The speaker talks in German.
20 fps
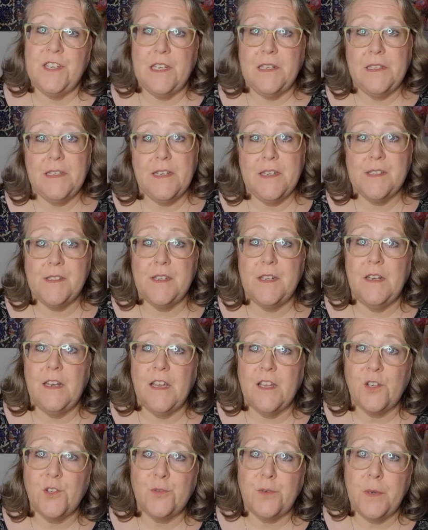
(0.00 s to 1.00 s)
Ich hatte erst die
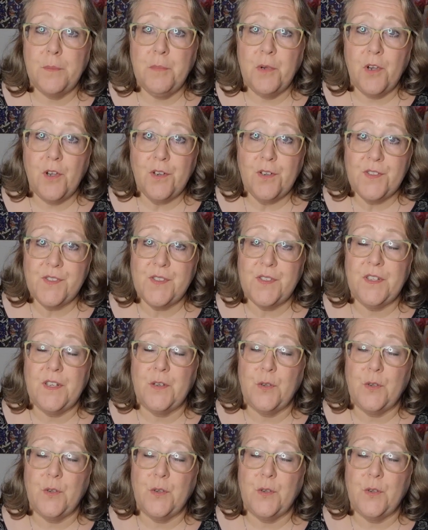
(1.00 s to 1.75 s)
Luxury Box,